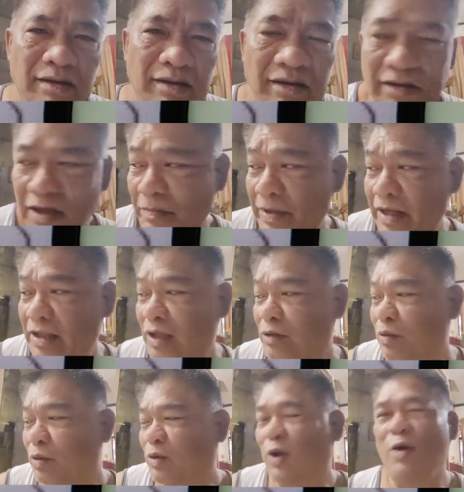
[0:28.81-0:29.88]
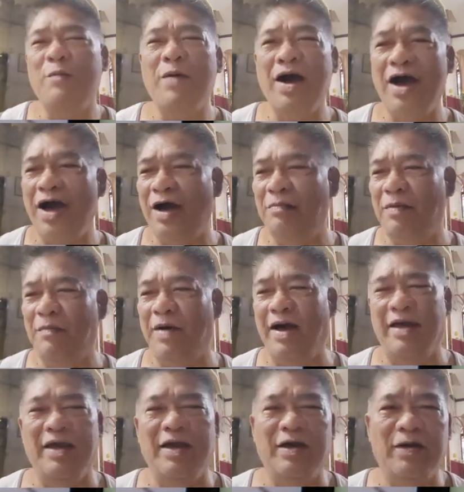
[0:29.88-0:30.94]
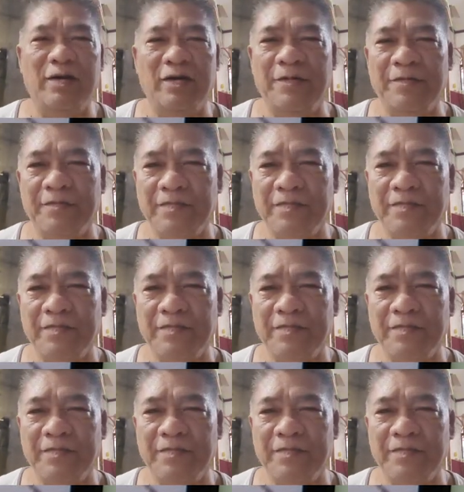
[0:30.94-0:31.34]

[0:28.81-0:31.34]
hindi pa rin natuto yung mga kababayan ko.